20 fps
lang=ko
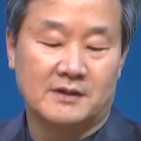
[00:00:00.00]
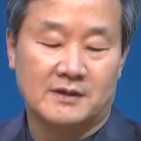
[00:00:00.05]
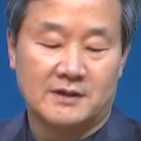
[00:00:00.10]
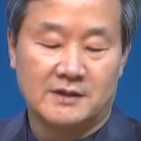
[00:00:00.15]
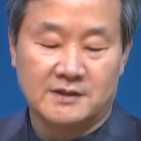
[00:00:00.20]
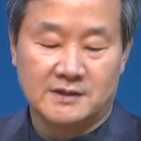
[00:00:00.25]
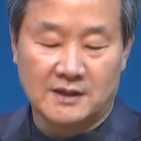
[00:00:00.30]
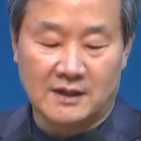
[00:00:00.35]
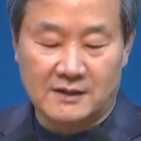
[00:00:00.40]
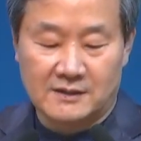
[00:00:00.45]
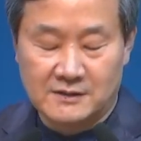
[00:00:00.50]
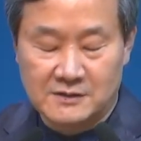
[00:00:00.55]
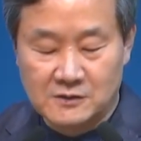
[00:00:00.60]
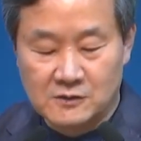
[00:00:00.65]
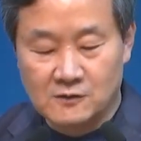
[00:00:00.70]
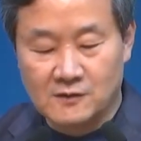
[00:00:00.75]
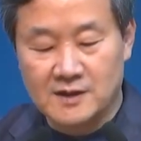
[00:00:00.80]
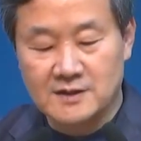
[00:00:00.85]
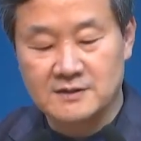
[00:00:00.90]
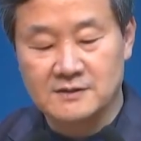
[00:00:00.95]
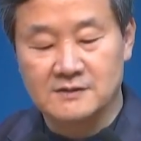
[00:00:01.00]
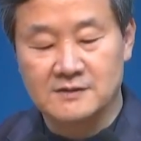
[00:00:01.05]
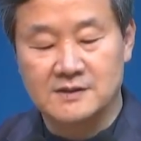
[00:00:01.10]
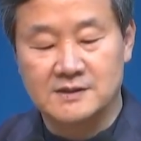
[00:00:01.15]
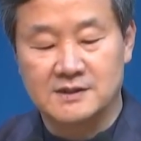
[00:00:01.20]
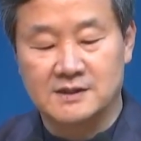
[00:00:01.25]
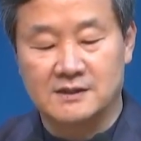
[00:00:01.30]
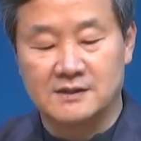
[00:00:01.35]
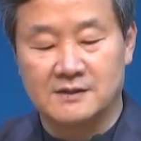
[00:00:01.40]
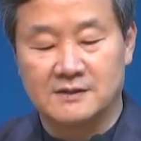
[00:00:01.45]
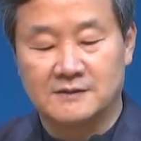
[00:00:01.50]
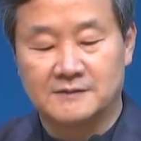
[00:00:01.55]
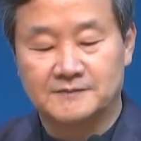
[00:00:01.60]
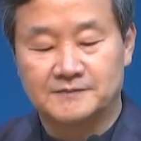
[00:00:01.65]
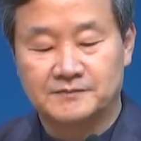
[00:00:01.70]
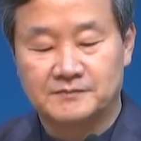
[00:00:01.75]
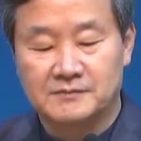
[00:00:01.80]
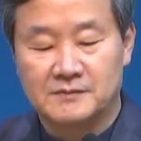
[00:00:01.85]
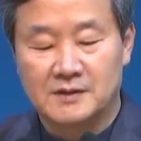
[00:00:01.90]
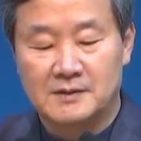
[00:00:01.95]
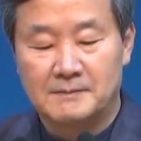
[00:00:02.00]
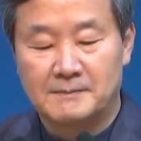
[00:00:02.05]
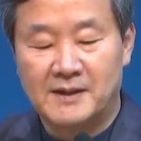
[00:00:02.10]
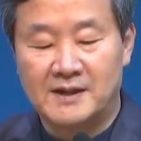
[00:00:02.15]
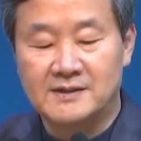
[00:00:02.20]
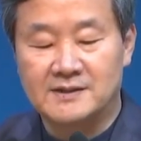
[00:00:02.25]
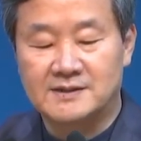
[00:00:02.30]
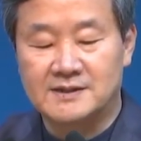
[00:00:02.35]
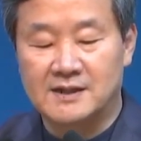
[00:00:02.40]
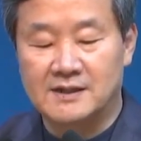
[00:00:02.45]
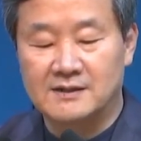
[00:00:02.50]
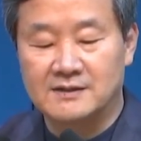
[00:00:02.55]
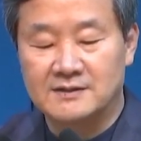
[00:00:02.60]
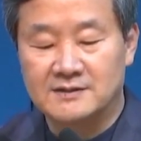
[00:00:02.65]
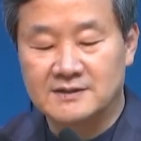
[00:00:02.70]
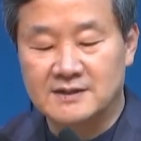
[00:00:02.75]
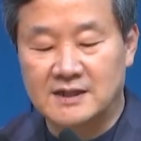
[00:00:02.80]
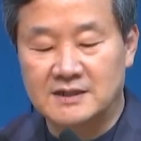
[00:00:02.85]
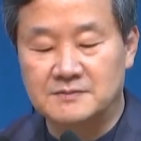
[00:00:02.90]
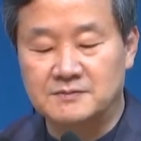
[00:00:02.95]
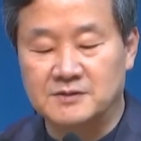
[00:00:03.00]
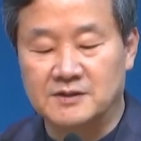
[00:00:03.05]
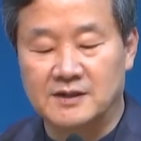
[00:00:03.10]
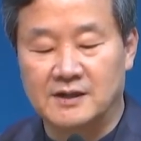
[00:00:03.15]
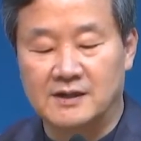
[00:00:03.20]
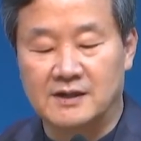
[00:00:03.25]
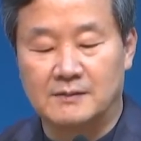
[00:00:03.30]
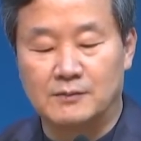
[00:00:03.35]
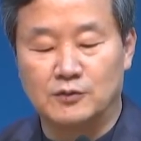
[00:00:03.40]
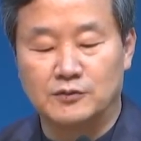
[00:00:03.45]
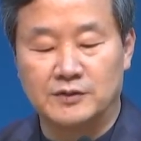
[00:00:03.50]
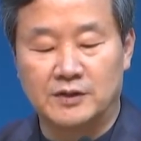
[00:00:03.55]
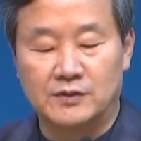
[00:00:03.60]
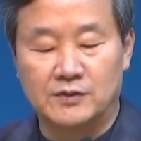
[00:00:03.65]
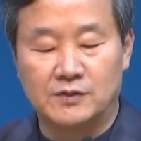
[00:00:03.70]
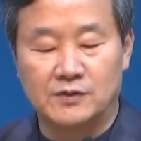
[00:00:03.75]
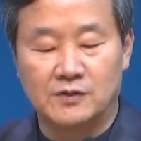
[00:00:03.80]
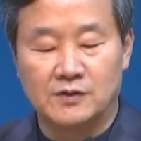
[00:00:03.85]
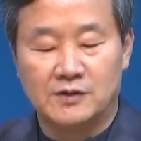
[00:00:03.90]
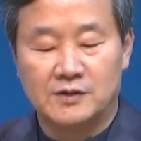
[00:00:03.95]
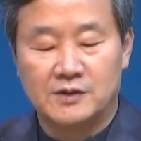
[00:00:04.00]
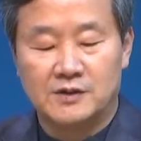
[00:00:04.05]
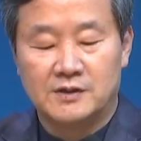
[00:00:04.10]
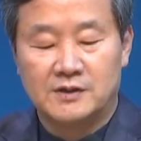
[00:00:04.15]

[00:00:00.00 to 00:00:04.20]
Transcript: 자, 그리고 와서 이제 8장 40절에 아까 본 대로